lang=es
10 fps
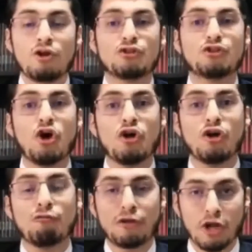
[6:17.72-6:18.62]
Todos
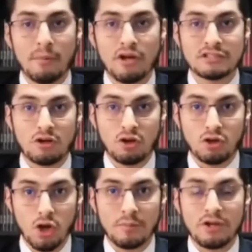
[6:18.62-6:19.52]
los fenómenos
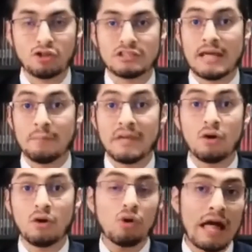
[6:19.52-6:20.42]
económicos están
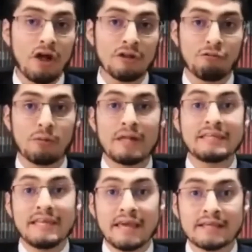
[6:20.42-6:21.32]
vinculados de forma
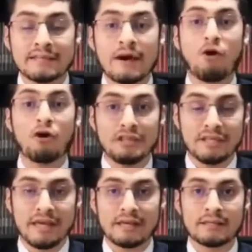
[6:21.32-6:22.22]
directa o
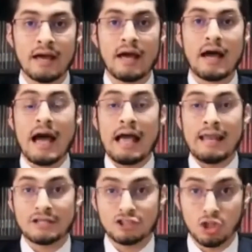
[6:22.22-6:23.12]
indirecta a
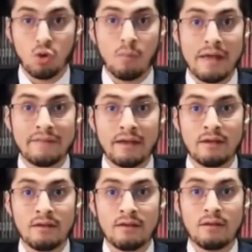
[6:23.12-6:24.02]
la acción
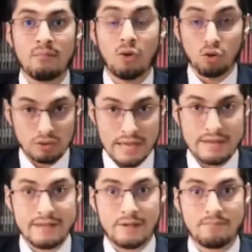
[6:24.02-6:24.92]
humana
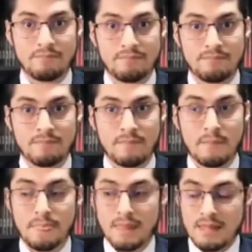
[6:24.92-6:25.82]
voluntaria.
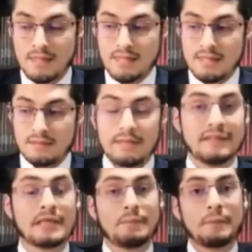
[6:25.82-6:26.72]

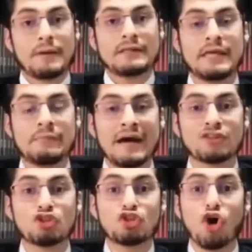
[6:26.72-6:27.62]
Desde esa
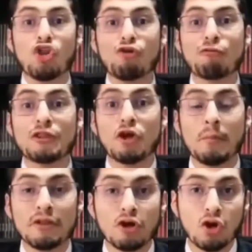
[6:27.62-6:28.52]
perspectiva, todo
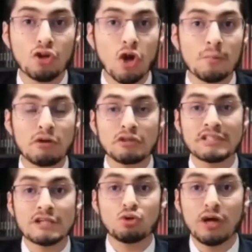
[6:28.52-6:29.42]
fenómeno económico
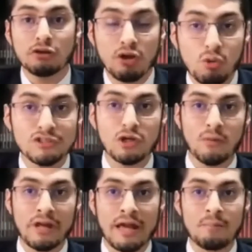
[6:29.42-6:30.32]
está sujeto a juicio
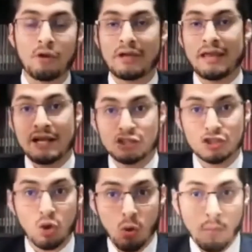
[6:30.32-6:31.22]
moral porque la
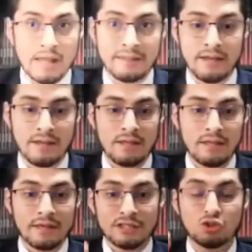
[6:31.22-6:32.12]
acción humana
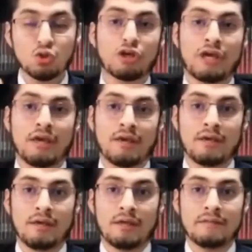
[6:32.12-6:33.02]
que surge
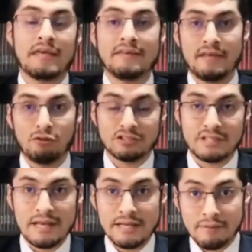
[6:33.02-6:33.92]
desde
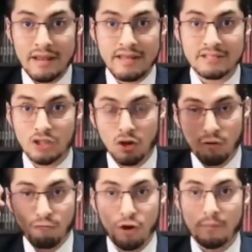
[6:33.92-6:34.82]
nuestra libre elección
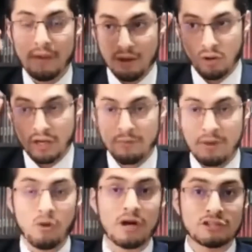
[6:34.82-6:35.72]
conforme a lo que
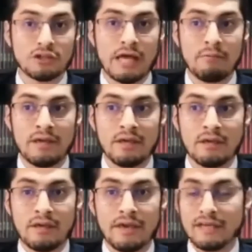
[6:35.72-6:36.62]
vemos
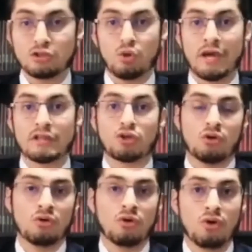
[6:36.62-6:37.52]
razonable es
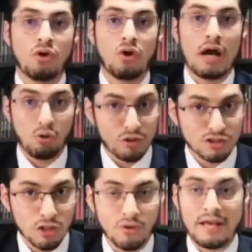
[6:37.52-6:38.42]
sujeto a
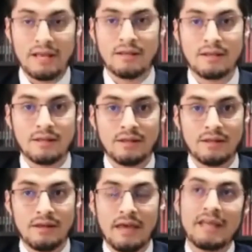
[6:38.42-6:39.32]
juicio moral.
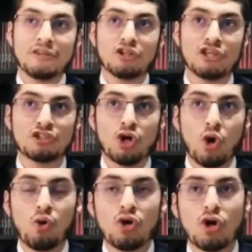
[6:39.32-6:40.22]
Entonces,
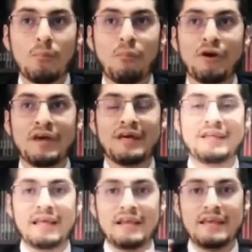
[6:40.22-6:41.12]
uno no
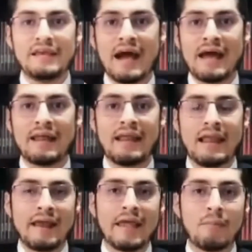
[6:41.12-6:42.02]
puede desligar
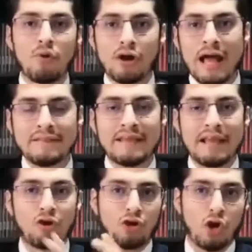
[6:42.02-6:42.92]
el área moral de
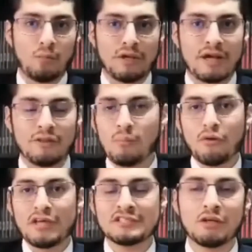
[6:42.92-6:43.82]
la económica. No
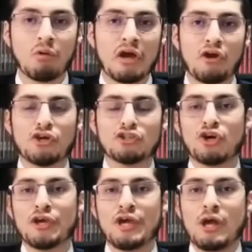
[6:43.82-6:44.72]
puede decir, bueno, yo
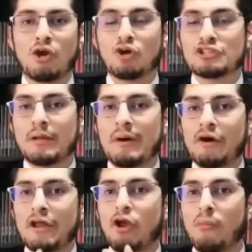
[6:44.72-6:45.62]
soy
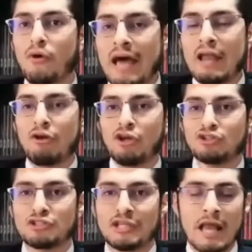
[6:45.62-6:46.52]
conservador en lo moral o en lo
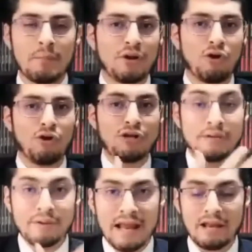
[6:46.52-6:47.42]
social, pero
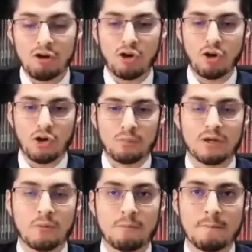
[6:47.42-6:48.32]
liberal en lo
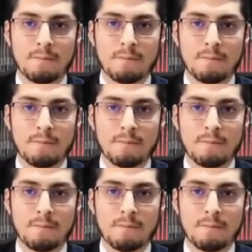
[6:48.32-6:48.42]
económico.